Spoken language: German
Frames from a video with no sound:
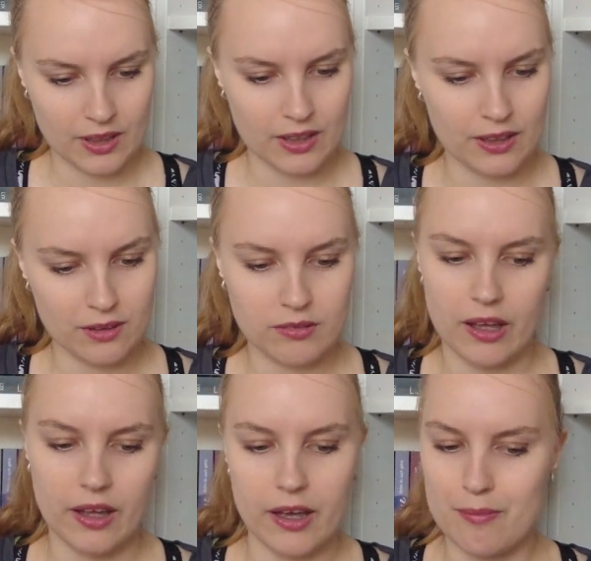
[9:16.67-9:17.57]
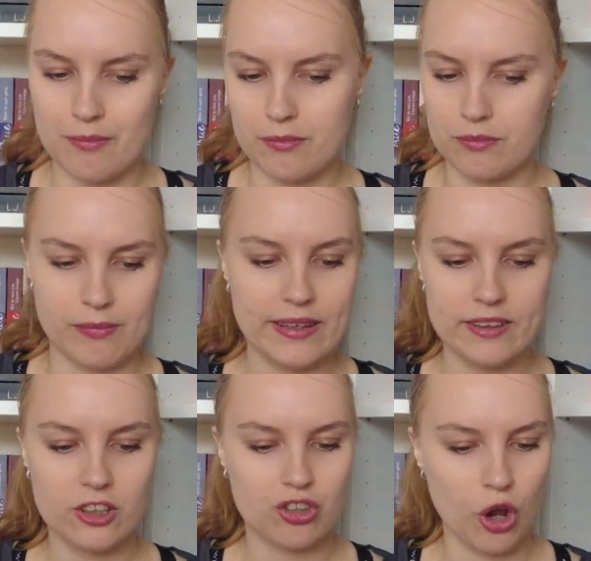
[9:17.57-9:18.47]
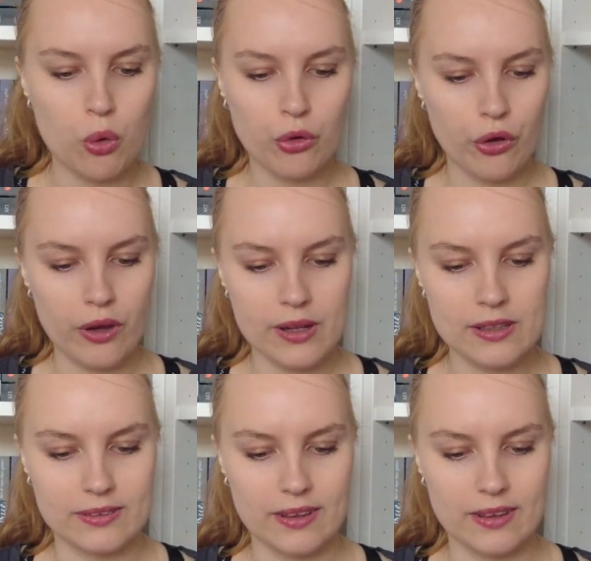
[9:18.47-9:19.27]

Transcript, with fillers: äh, ein mächtiges Showgirl,